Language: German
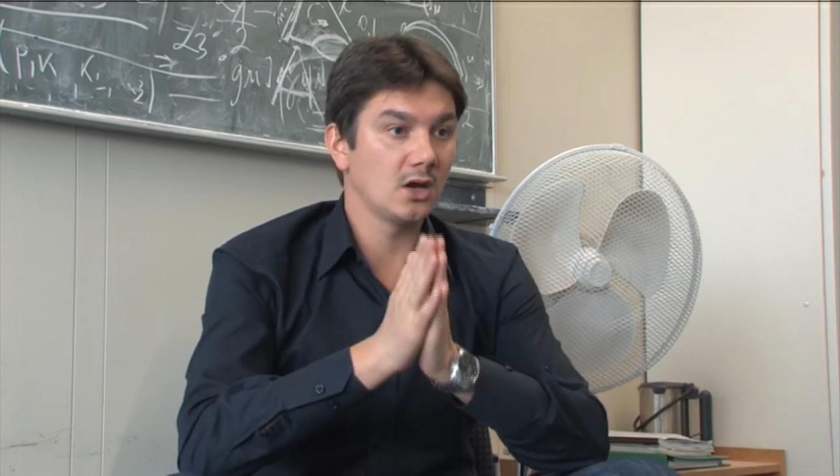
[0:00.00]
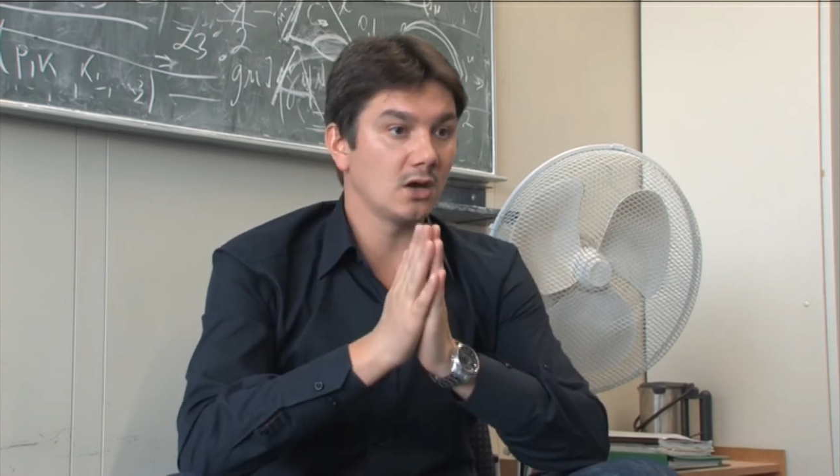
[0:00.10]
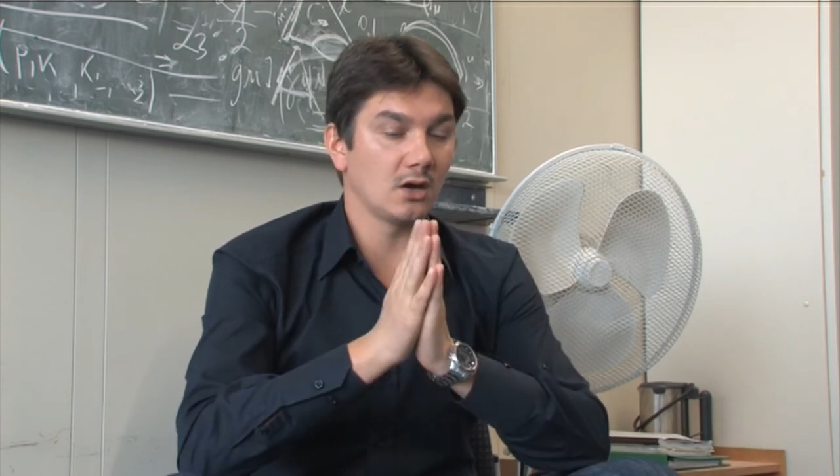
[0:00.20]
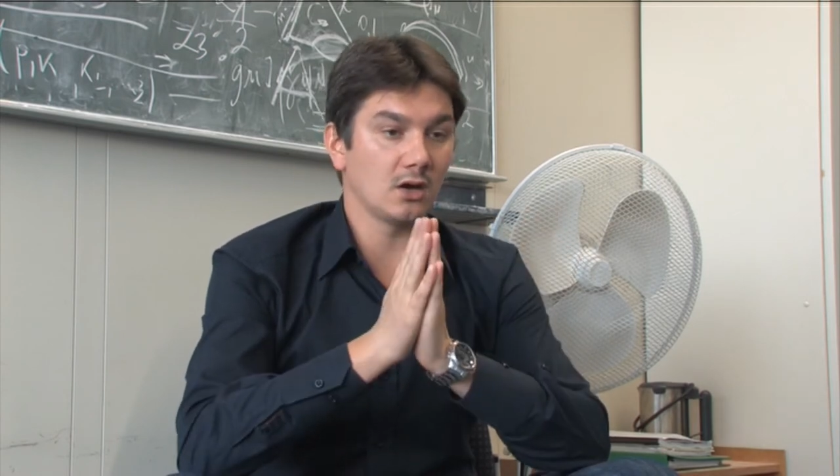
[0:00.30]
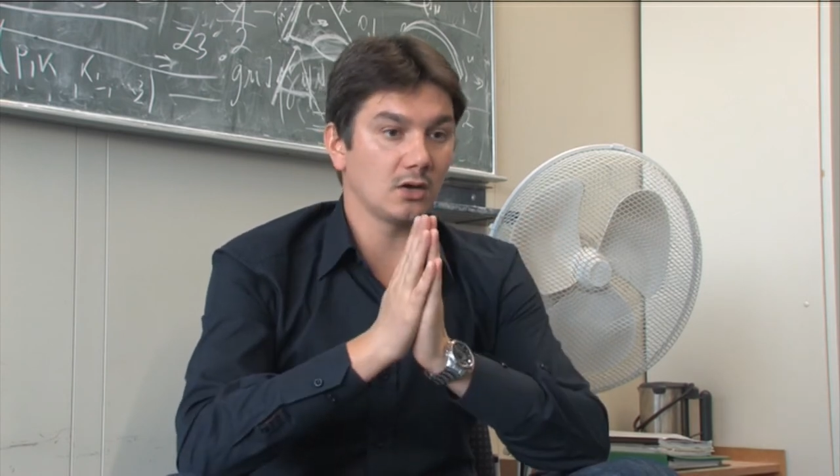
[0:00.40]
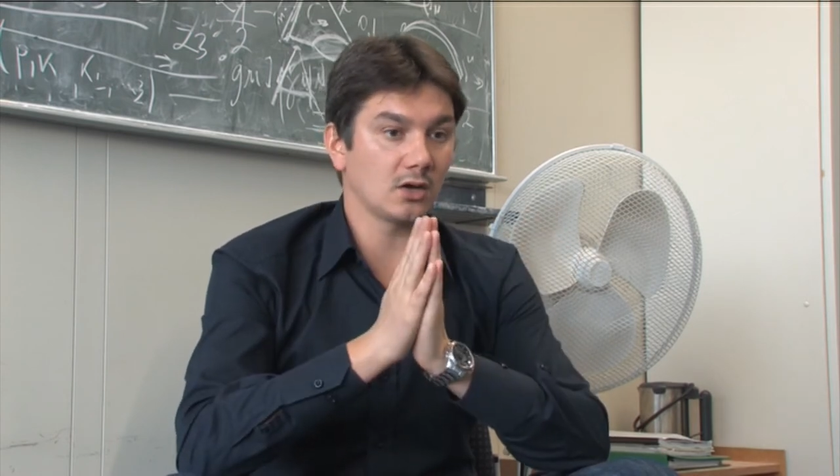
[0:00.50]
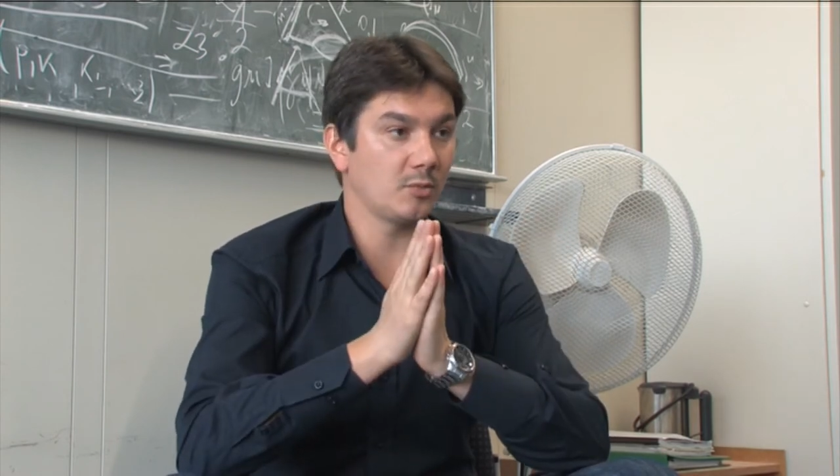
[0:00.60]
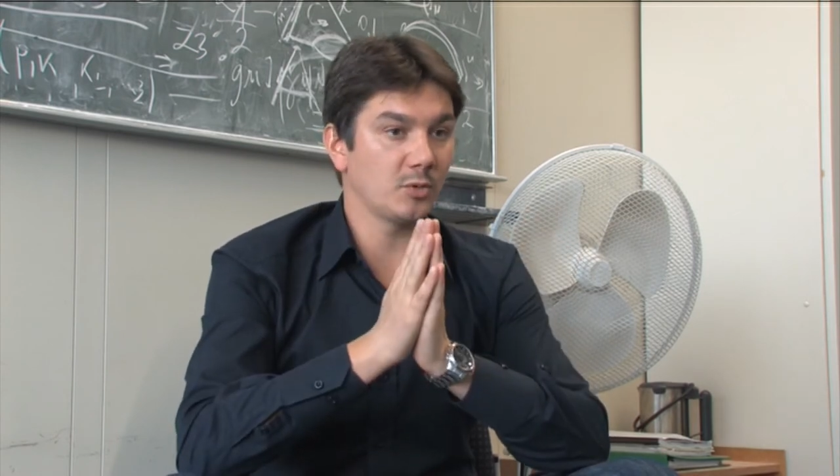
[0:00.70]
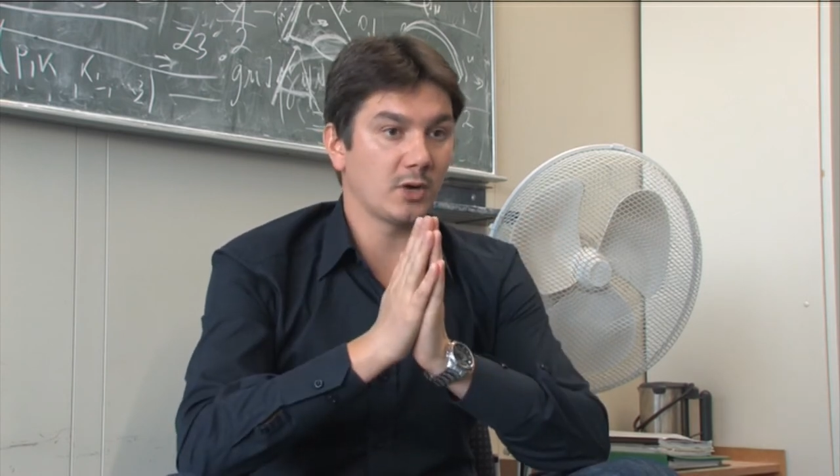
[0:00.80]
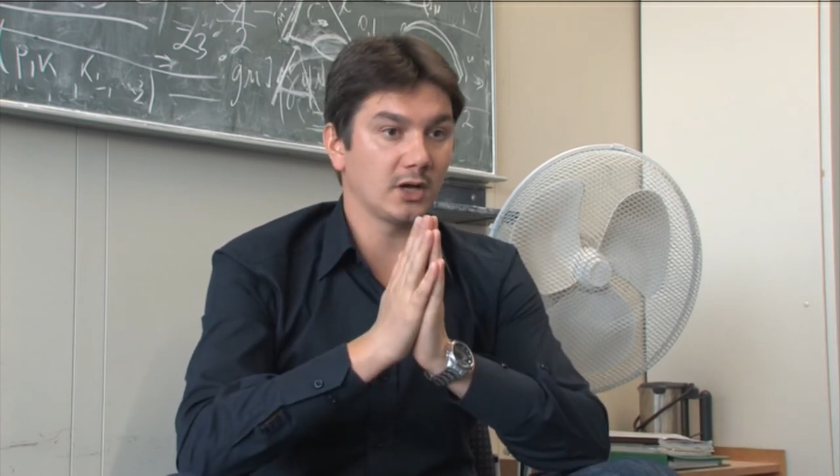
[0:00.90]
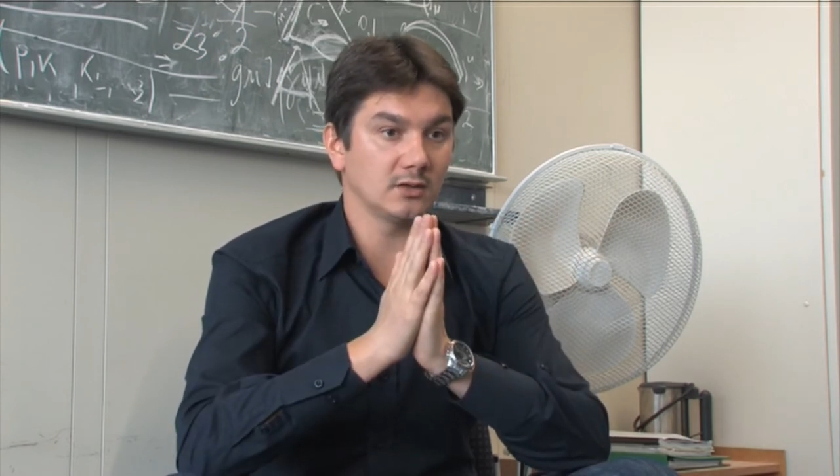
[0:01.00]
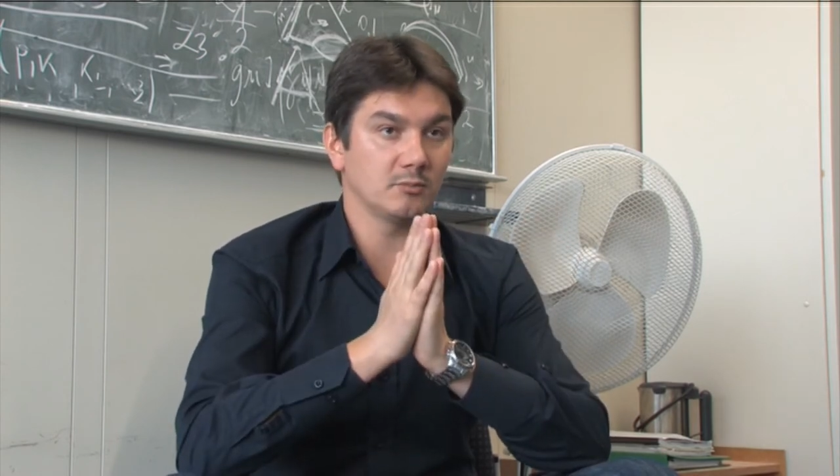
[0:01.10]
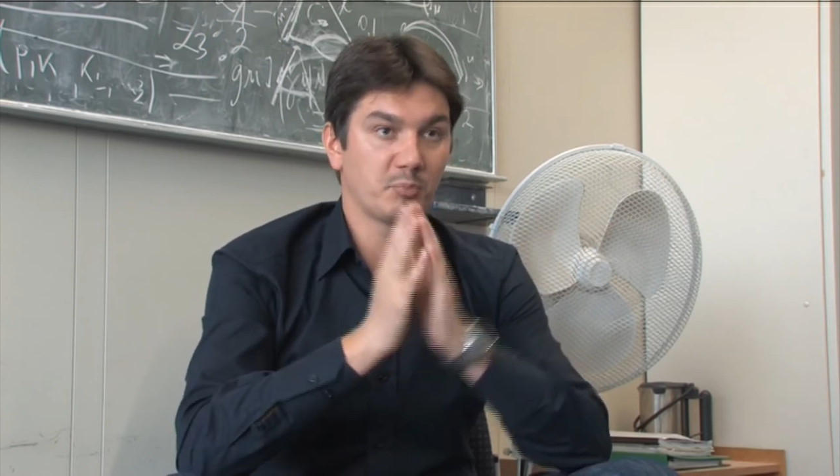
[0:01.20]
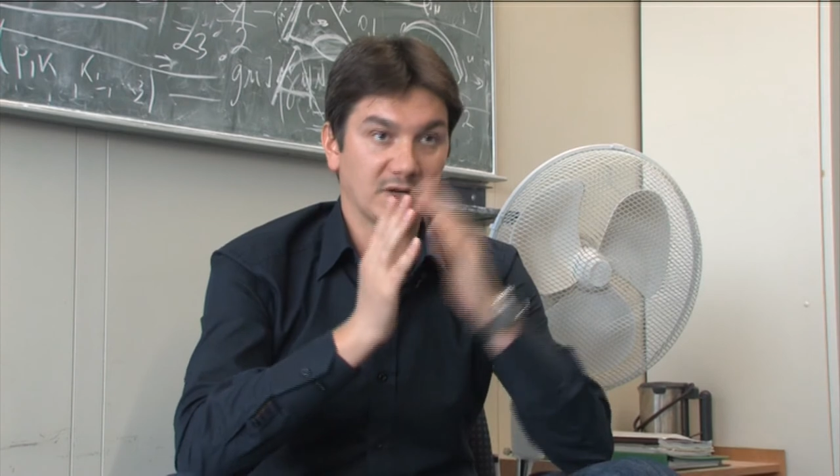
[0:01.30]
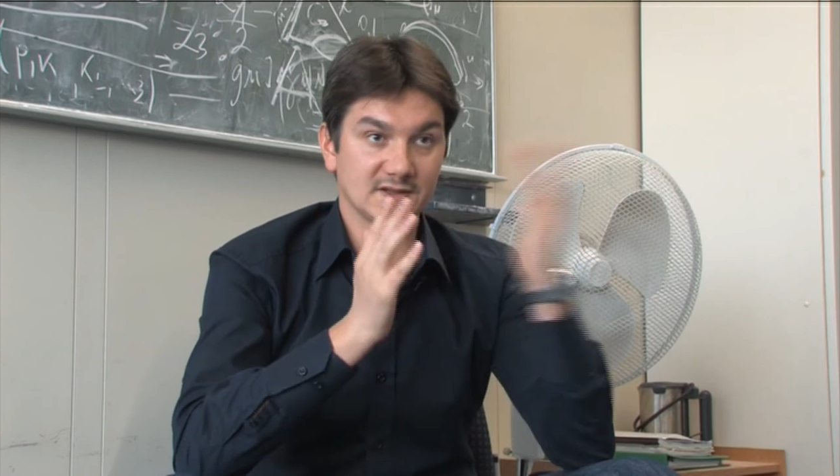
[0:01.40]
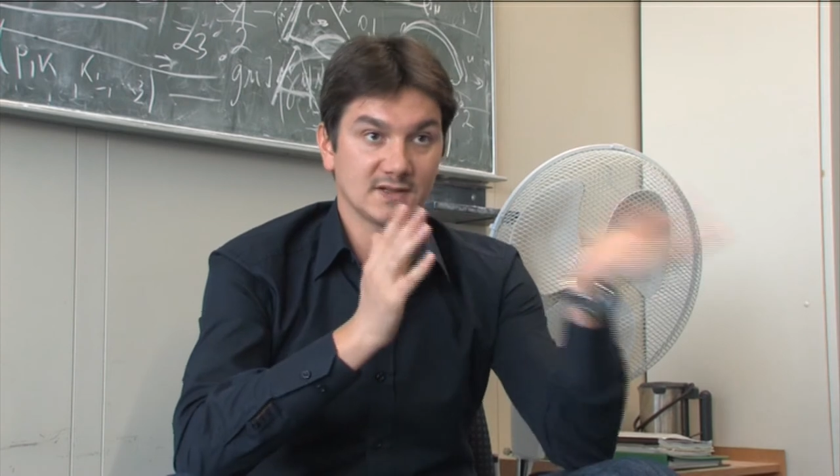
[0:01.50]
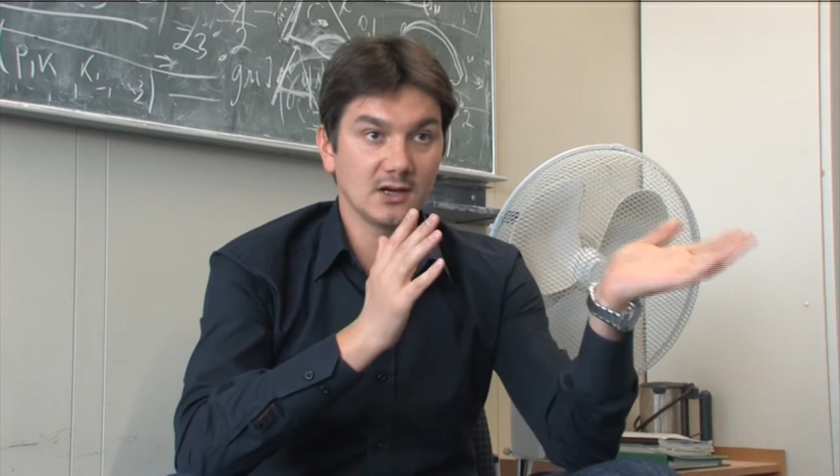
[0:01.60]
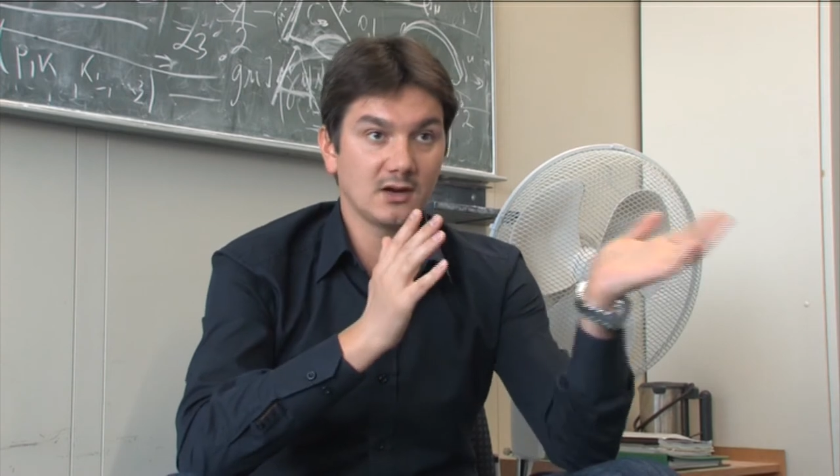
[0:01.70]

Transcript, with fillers: Äh, ich habe meinen PC